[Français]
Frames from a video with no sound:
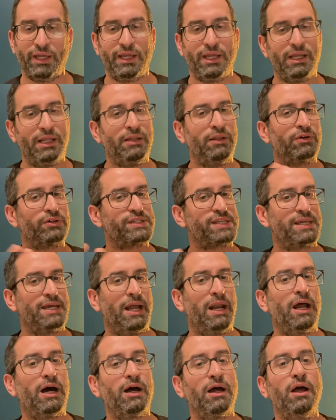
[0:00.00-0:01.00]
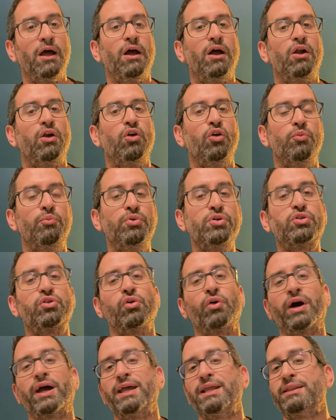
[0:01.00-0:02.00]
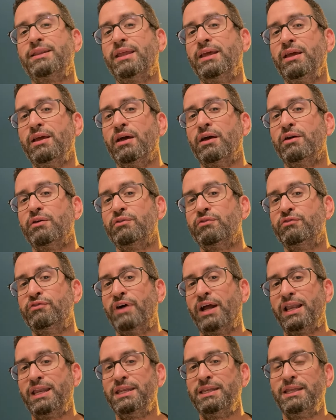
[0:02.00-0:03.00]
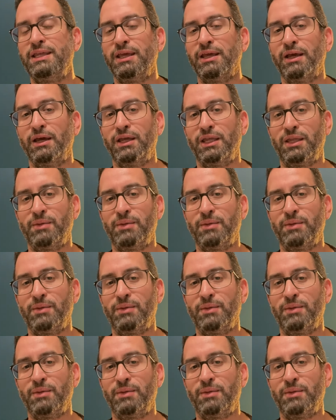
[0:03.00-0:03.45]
Et dans ce cas-là, le but aurait été validé.